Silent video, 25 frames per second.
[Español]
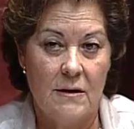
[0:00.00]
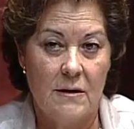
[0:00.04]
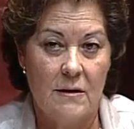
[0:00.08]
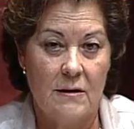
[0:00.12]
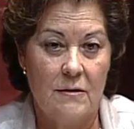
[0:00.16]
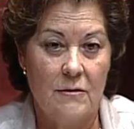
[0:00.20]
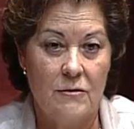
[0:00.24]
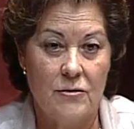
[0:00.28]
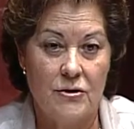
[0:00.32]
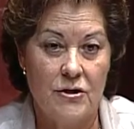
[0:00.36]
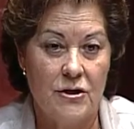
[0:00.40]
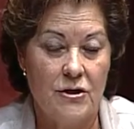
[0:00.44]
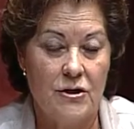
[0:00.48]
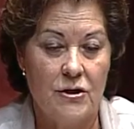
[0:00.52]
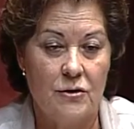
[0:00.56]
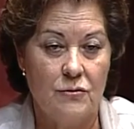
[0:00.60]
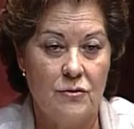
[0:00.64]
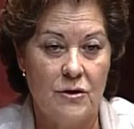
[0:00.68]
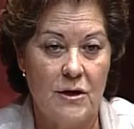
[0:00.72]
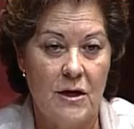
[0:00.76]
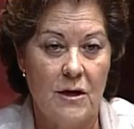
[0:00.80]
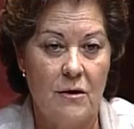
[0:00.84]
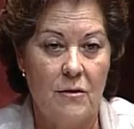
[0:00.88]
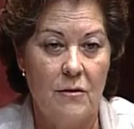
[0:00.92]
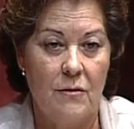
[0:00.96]
No sé si
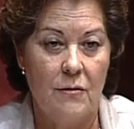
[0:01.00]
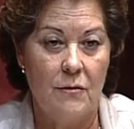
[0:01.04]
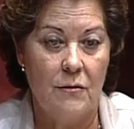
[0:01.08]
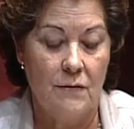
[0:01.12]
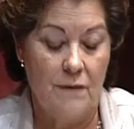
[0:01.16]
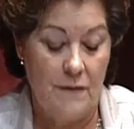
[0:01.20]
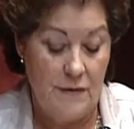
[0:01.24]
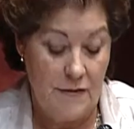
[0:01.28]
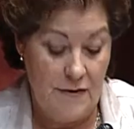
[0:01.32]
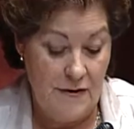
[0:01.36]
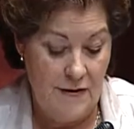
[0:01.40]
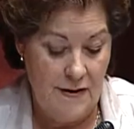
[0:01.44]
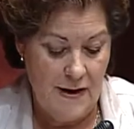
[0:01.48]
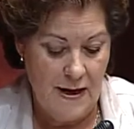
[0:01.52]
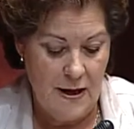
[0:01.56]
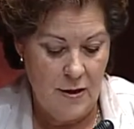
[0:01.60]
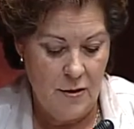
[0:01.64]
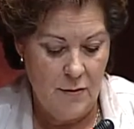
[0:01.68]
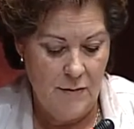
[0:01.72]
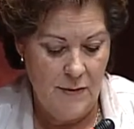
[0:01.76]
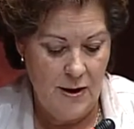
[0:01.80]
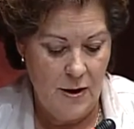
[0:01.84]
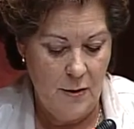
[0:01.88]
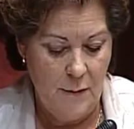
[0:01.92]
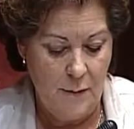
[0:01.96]
usted coincidirá
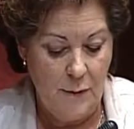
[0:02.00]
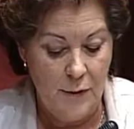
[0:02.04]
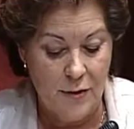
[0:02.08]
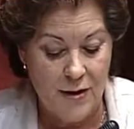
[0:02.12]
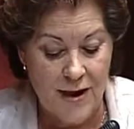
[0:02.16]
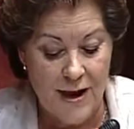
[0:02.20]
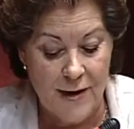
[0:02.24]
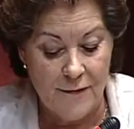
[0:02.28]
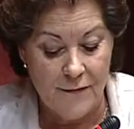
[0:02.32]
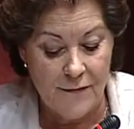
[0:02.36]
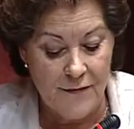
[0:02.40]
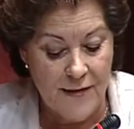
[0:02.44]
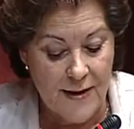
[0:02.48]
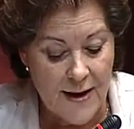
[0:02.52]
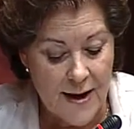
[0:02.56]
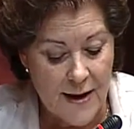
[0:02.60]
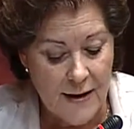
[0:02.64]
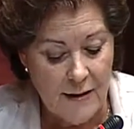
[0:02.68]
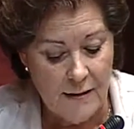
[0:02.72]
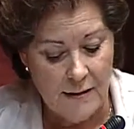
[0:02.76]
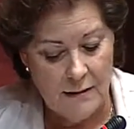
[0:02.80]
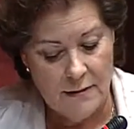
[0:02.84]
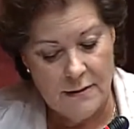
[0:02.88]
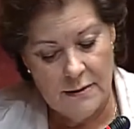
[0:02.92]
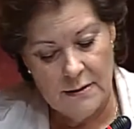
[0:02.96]
conmigo, porque al final,